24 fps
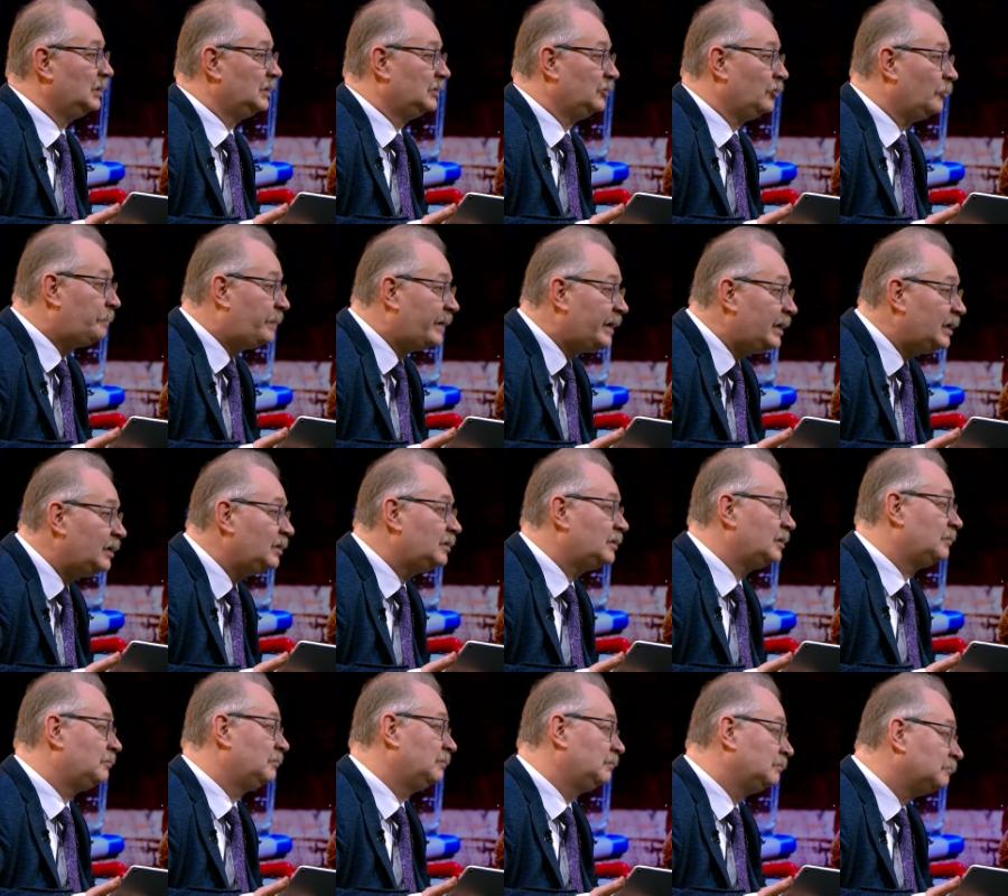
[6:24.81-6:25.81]
Но при
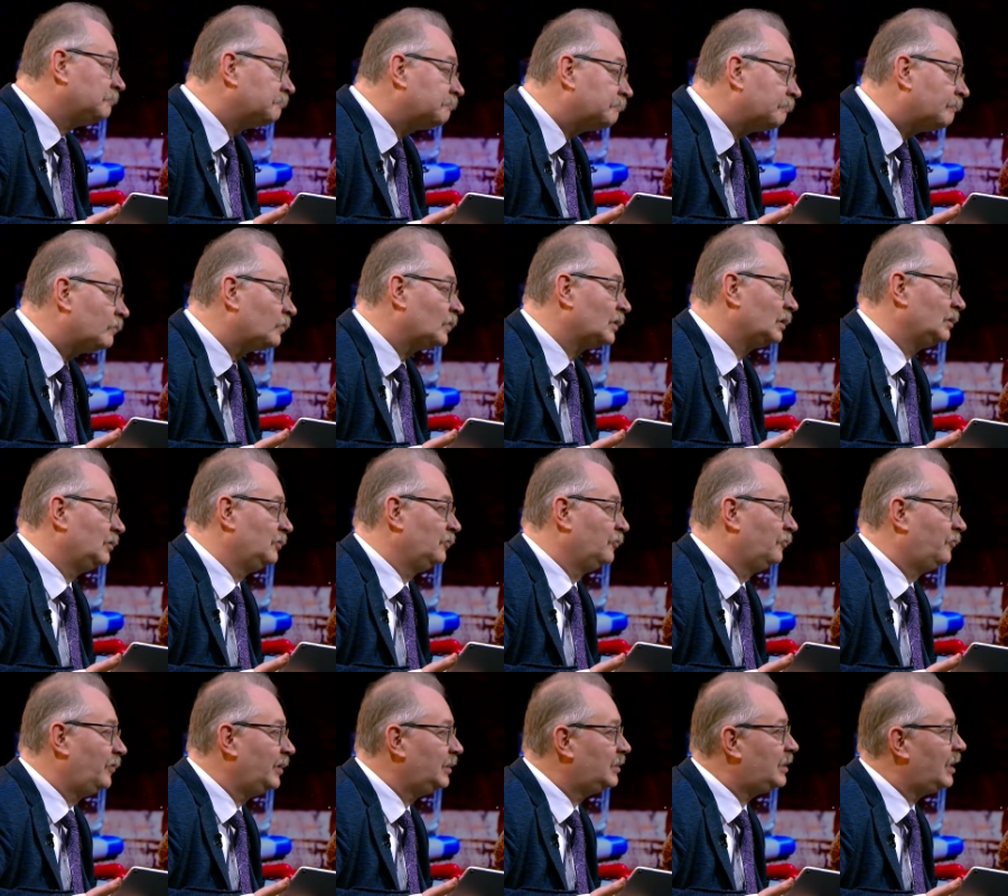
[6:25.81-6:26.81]
этом
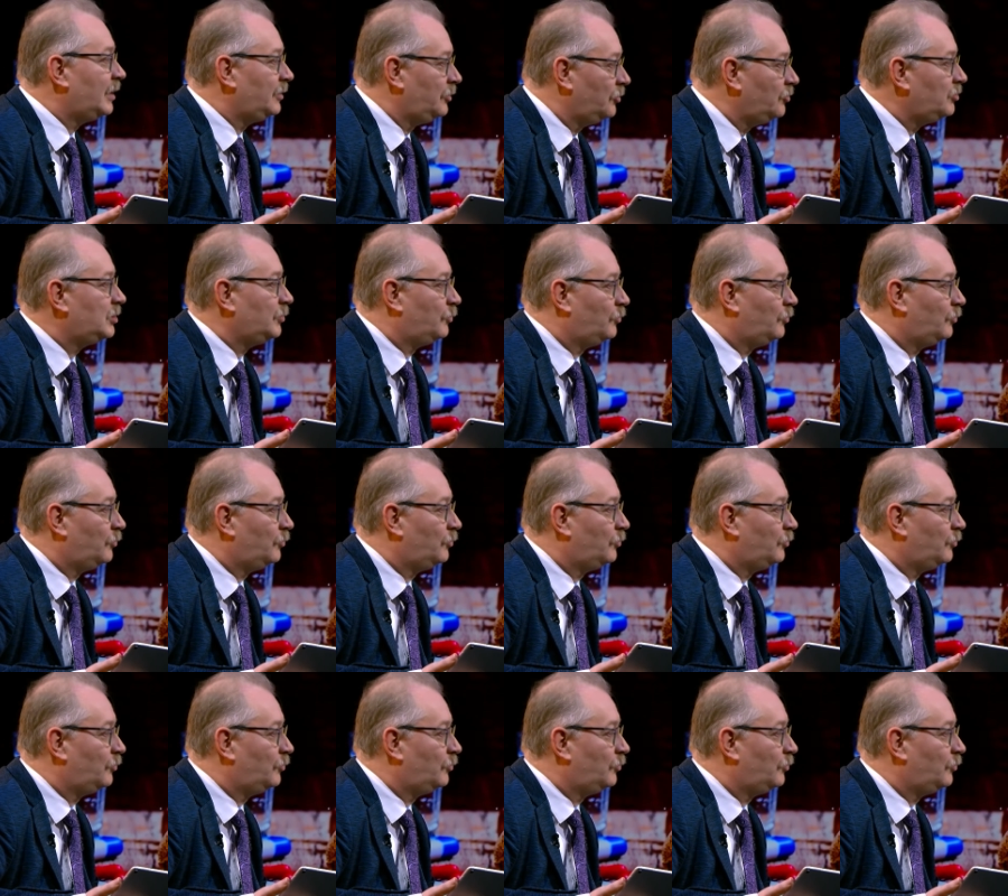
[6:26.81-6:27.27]
вы даете